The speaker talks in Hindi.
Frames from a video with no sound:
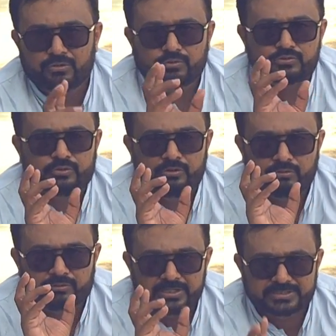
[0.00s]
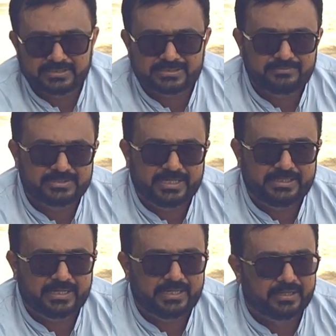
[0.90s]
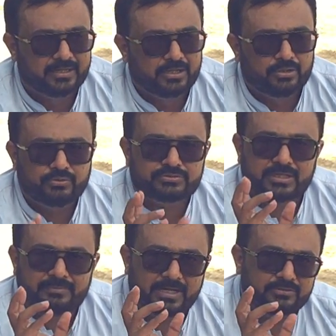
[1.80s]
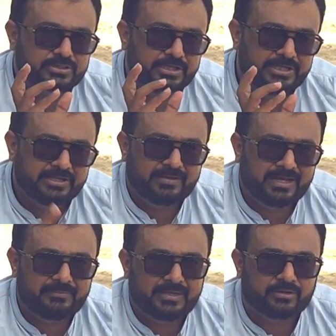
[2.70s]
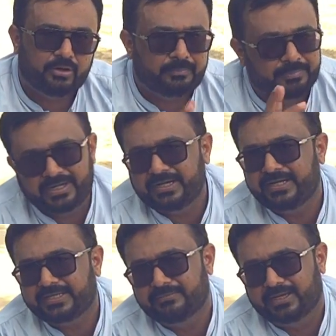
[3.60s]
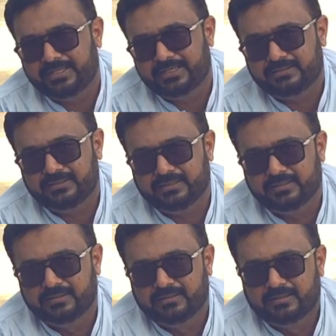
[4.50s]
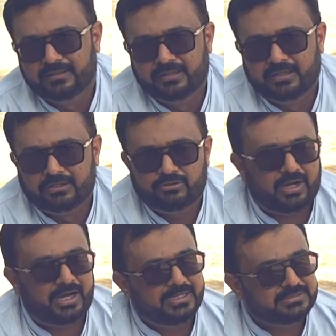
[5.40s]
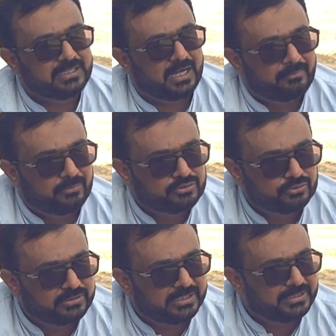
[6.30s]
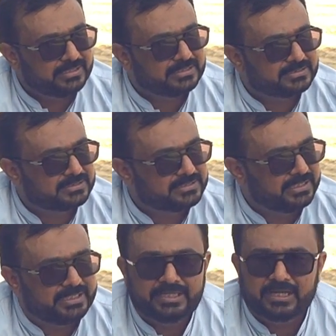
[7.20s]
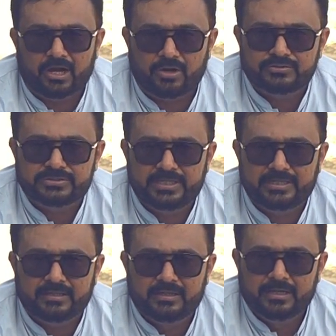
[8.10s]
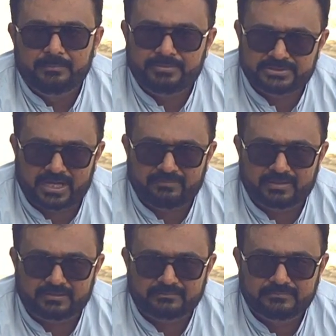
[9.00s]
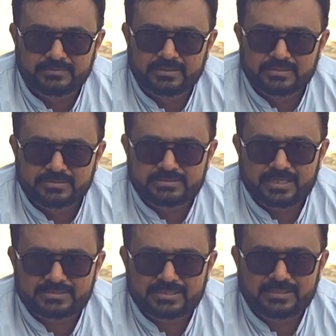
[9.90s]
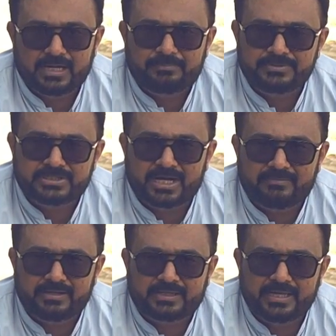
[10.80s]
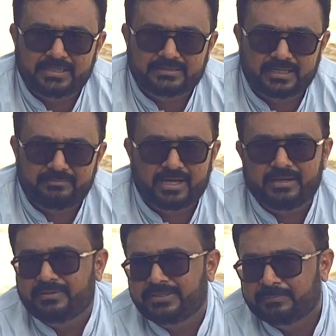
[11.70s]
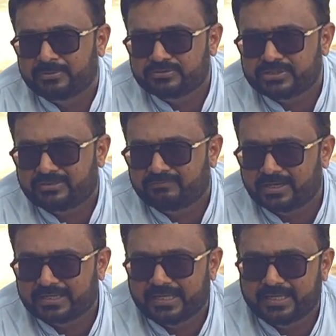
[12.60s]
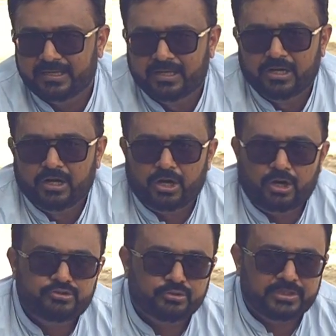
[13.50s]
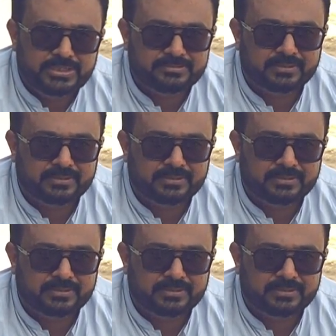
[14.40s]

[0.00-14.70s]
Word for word: उसकी लोकेशन समझाई जाए उसके बाद उसकी डेवलपमेंट और फिर रेट की बारी आती है तो आज हम मौजूद हैं जी सिटी हाउसिंग पेशावर चारसदा पिशावर के दरमियान में ये प्रोजेक्ट वाक़ है और जो इस